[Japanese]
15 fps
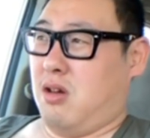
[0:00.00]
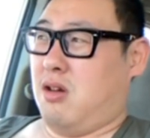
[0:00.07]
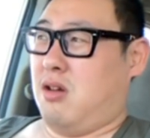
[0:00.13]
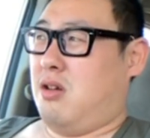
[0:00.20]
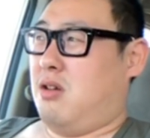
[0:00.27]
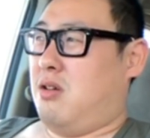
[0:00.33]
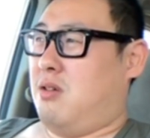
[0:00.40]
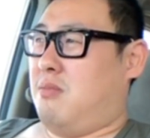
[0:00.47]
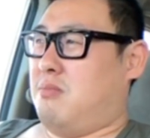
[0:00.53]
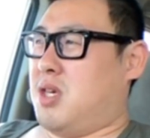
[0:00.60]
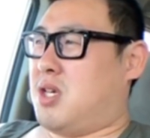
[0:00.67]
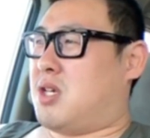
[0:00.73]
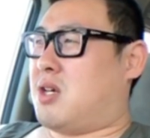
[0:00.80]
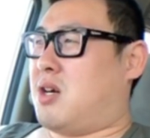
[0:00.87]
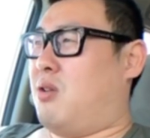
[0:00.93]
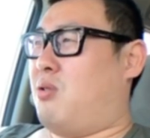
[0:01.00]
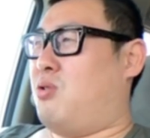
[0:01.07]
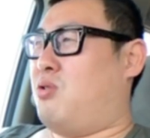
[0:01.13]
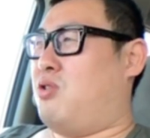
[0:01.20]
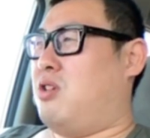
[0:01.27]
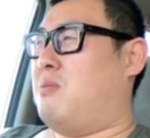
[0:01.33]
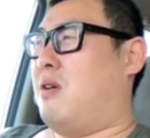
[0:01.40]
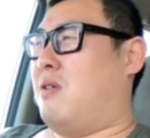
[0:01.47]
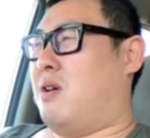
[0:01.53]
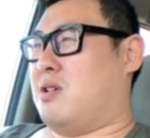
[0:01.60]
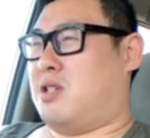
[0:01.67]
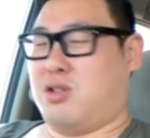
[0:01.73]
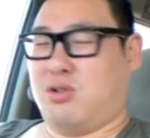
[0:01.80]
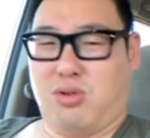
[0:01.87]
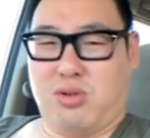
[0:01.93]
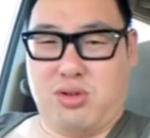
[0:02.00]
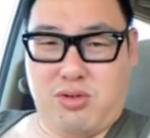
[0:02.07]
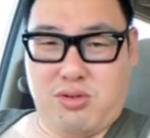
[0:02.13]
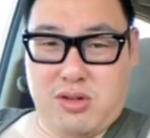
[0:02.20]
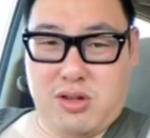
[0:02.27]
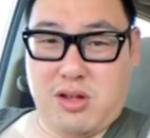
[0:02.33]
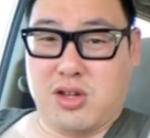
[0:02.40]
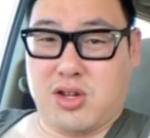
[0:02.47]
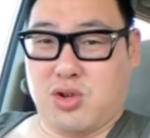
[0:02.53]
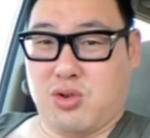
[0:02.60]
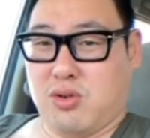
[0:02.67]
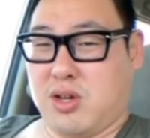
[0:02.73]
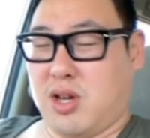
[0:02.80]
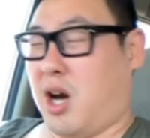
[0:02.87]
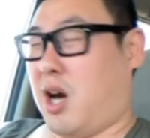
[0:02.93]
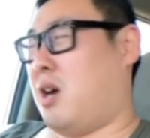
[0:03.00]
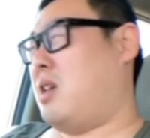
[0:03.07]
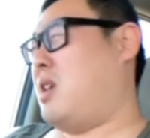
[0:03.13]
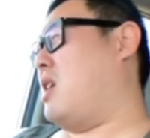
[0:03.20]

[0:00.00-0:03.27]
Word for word: ねえ。みっかごの今はスロット打ってんでしょ。いや、